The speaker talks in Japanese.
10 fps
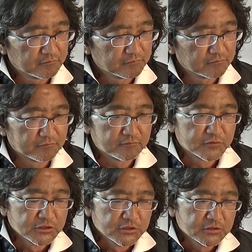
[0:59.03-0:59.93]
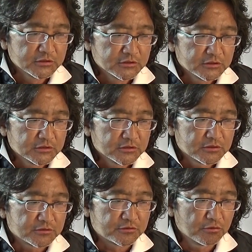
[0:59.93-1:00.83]
うん。
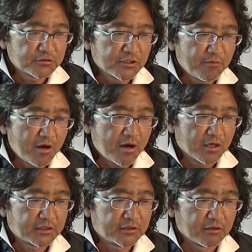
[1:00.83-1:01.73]
黒澤